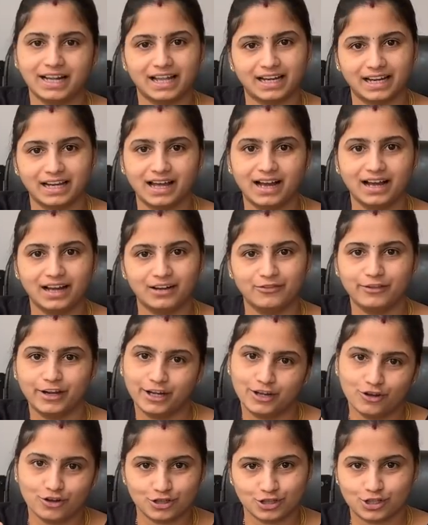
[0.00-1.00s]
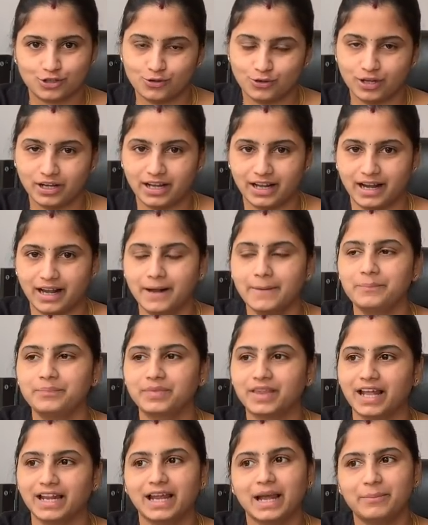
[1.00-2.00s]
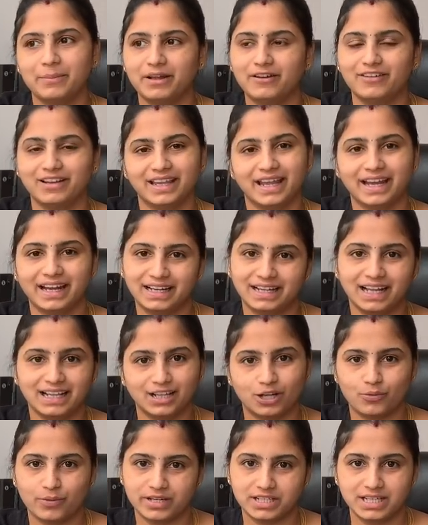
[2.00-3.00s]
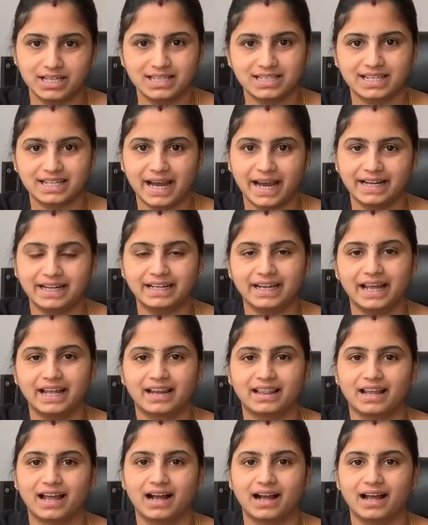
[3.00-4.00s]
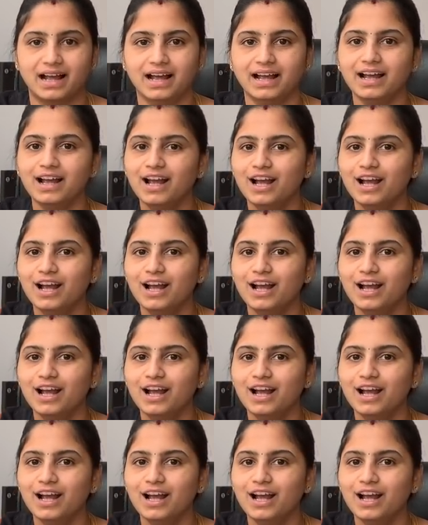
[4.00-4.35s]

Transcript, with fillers: நிறையா வீடியோஸ் கொடுக்குறேன் நிறைய பேர் வந்து எங்கிட்ட அந்த கொஷின்ஸ் கேட்டுட்டே இருந்தாங்க